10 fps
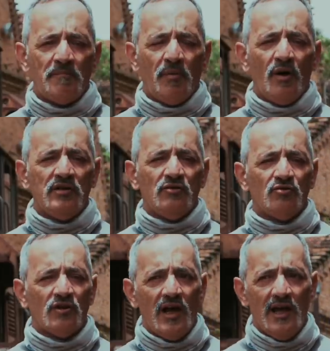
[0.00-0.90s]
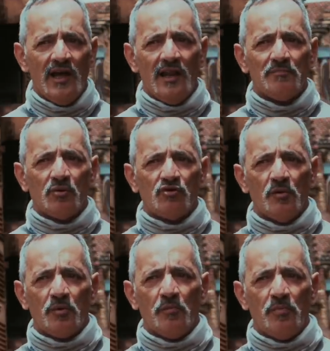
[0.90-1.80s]
pode usar ela para o seu
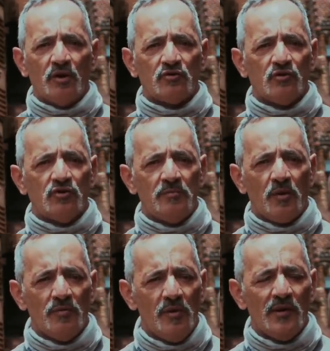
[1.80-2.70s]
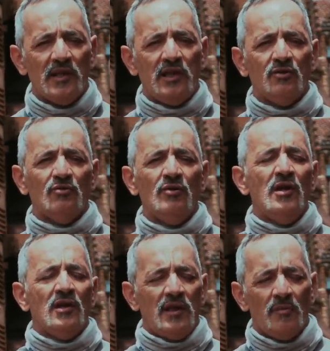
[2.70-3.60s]
propósito sem problema nenhum,
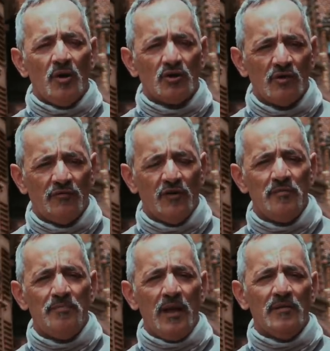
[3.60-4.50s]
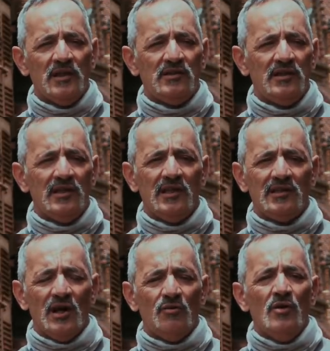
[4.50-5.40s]
que a moto foi bem mantida.
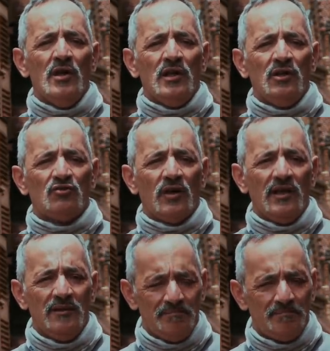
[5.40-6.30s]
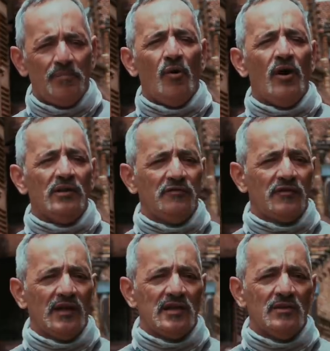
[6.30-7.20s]
Então isso aí pode
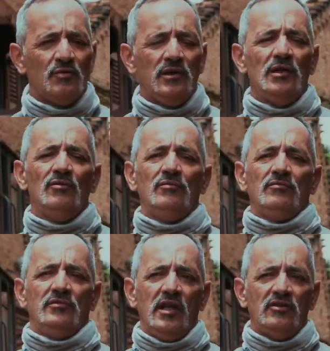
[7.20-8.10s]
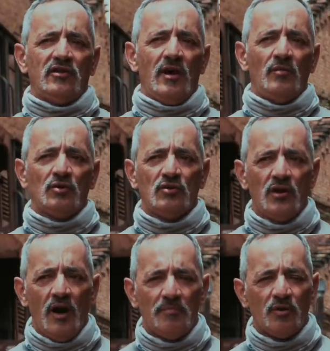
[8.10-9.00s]
ficar tranquilo desde que a moto
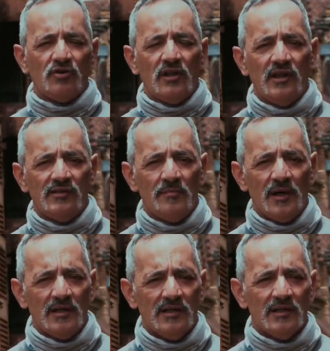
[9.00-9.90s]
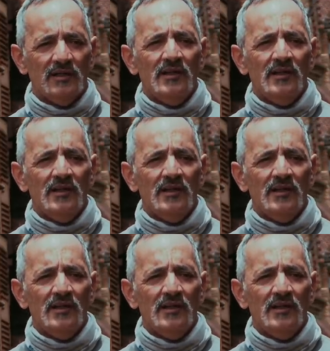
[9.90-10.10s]
tenha uma procedência bacana.